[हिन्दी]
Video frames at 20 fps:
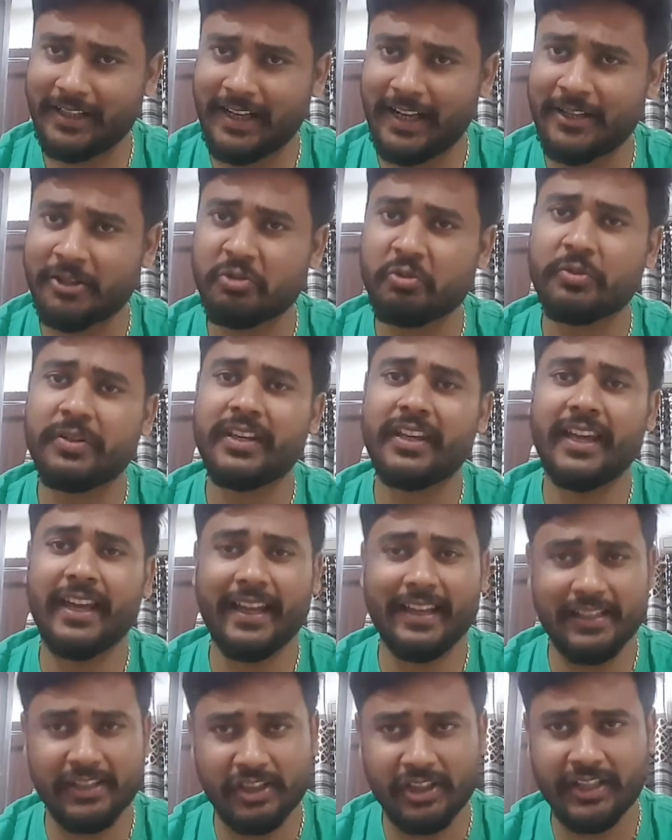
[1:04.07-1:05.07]
निकाल चुकी है
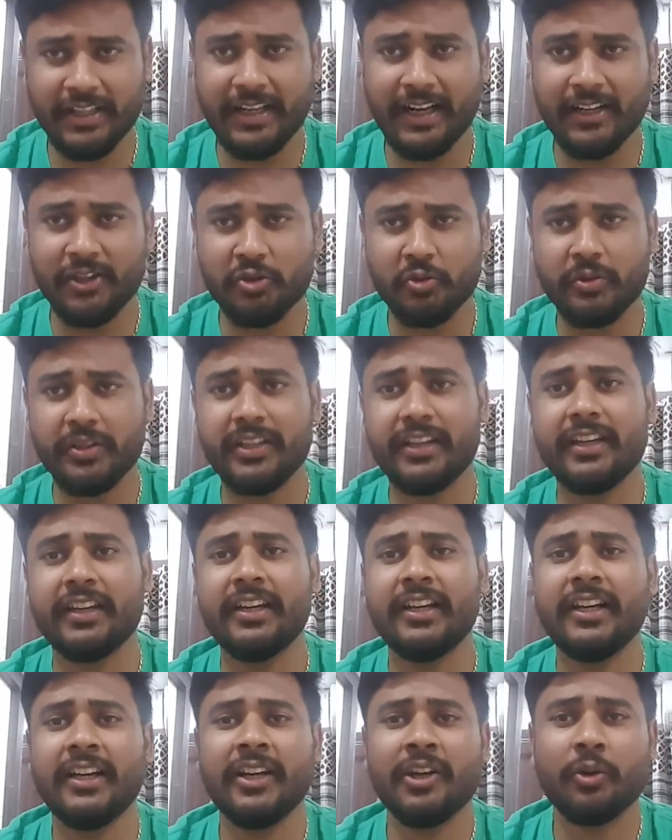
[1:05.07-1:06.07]
एल निकाल चुकी है
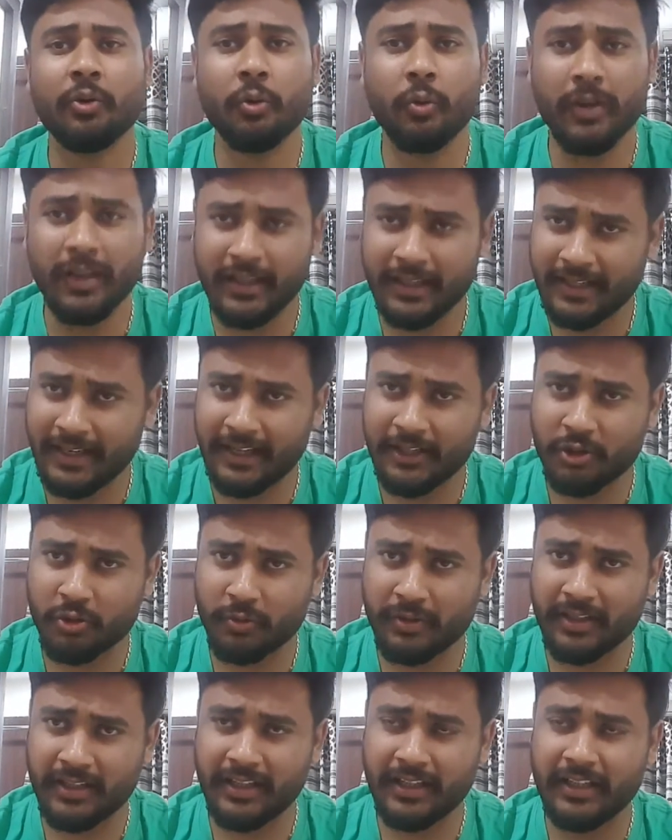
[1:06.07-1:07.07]
गूगल निकाल
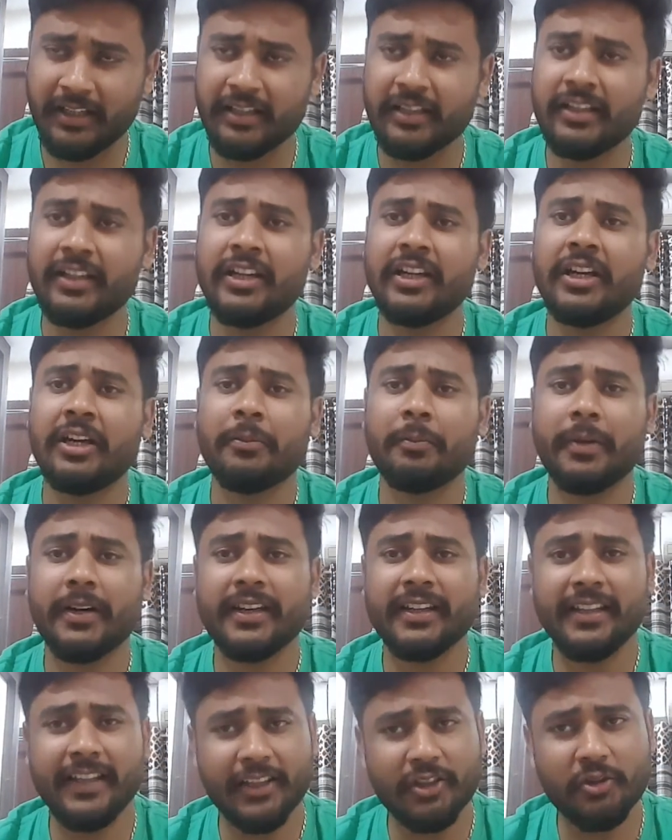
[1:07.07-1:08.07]
चुकी है बट
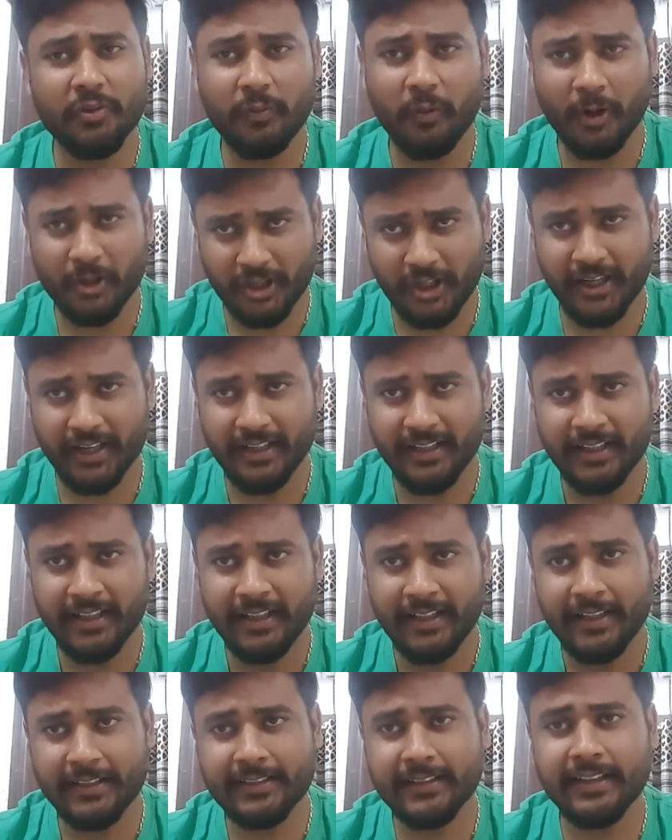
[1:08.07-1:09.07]
ये जो वॉच है
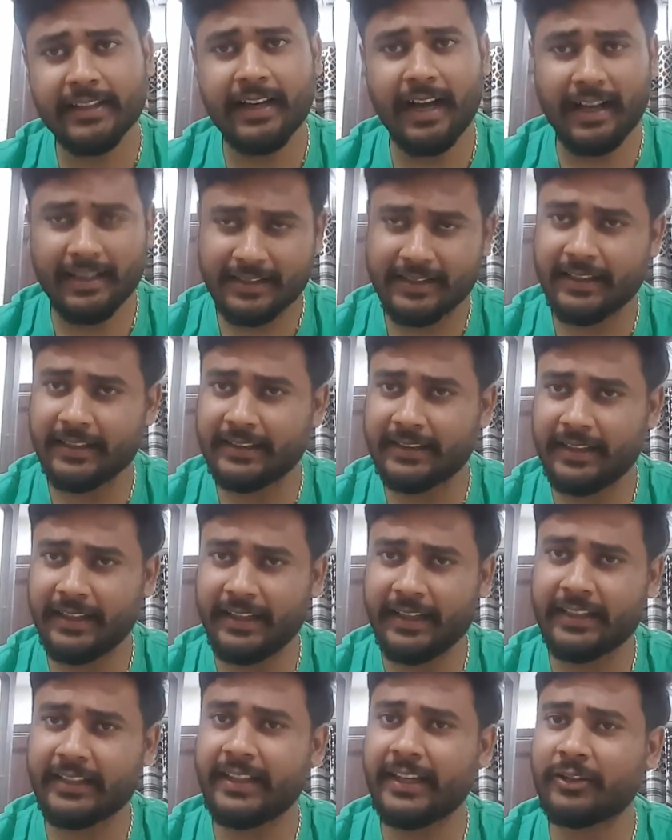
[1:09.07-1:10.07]
इसकी खासियत ये
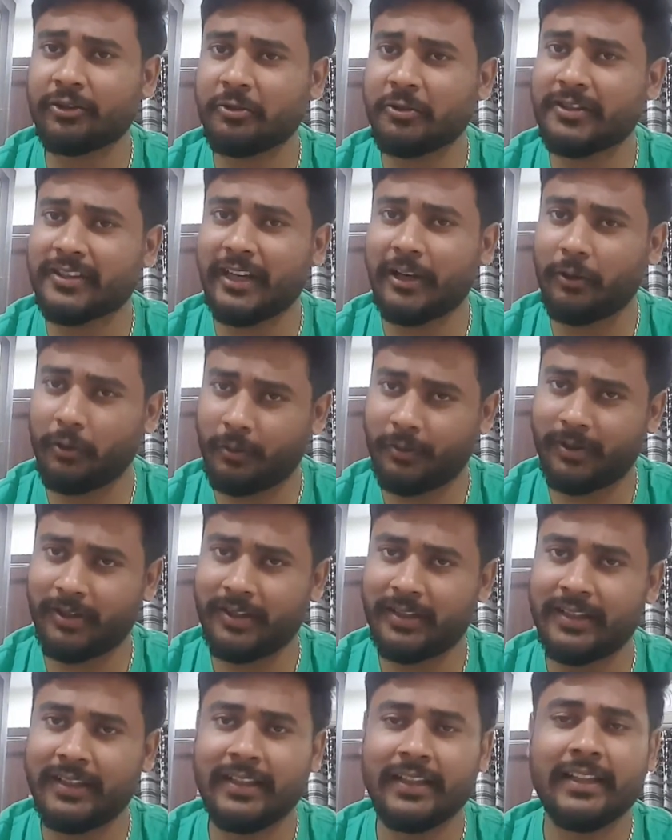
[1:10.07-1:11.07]
है कि एक तो इसका लुक
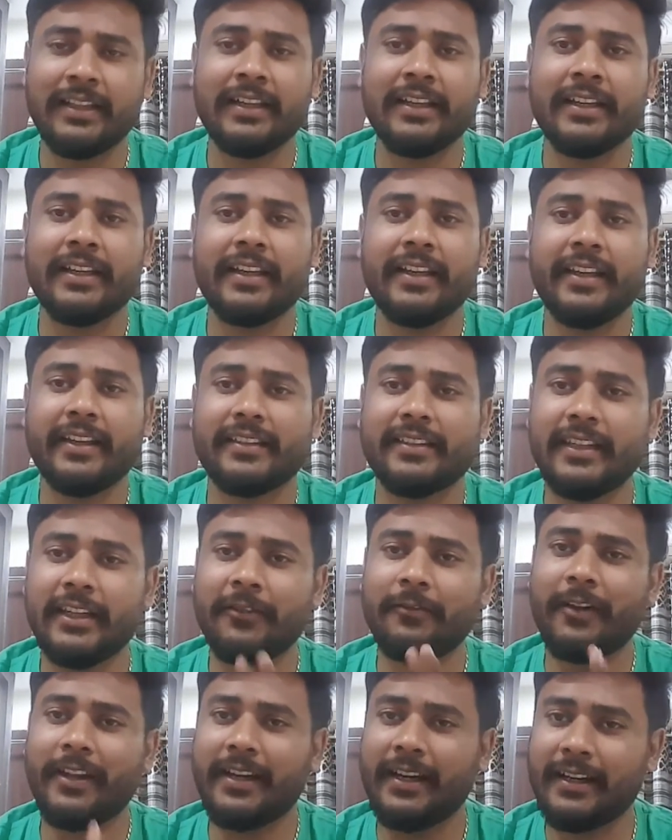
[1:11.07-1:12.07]
तीन
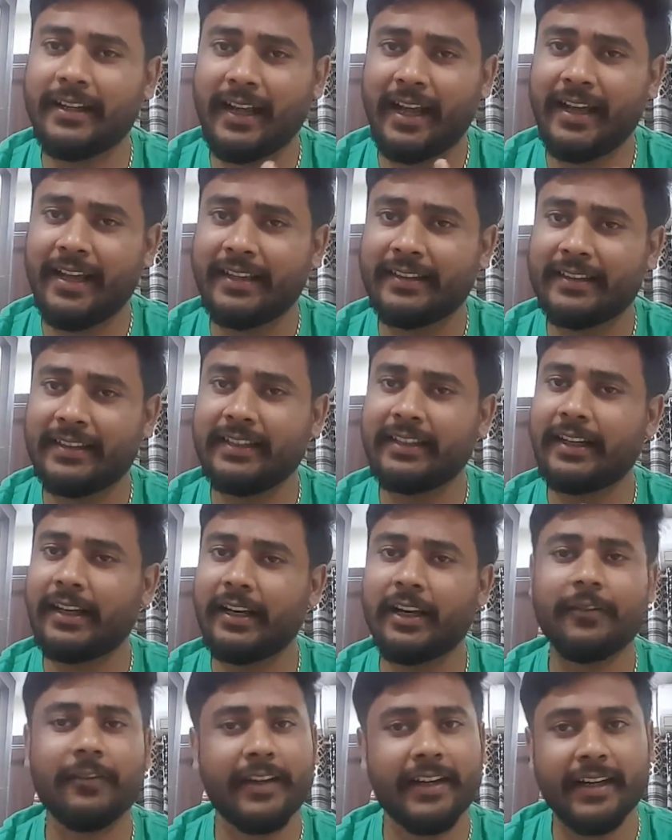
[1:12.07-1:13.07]
वेरिएंट आए हैं तीन
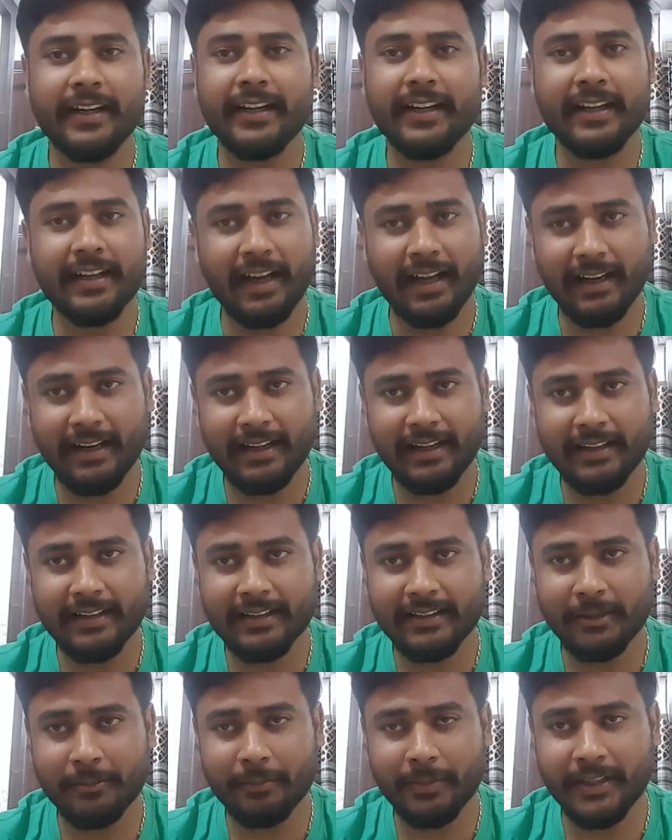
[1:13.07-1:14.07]
कलर वेरिएंट निकाले हैं इस
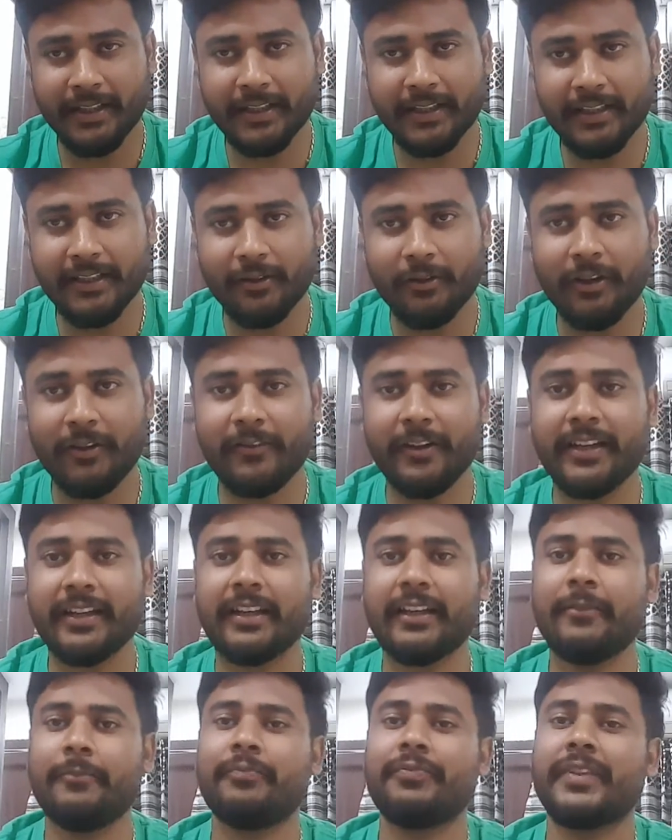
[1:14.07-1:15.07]
कंपनी ने हवाई ने
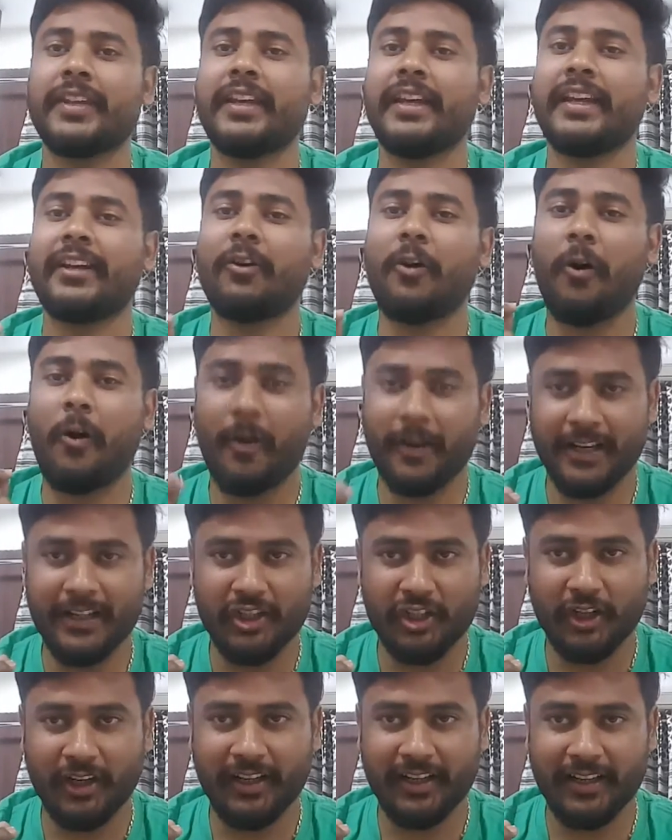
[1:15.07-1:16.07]
एक
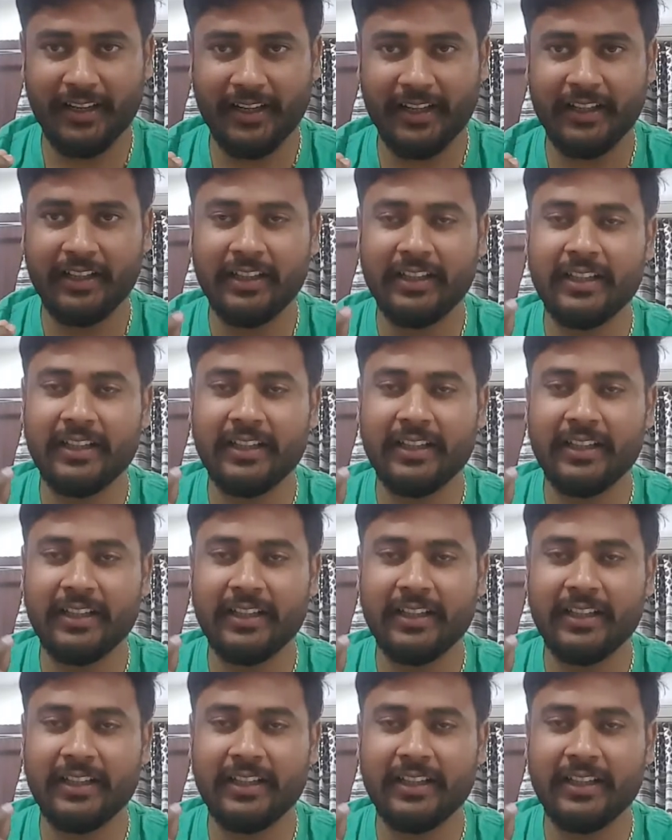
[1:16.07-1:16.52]
ऑरेंज कलर है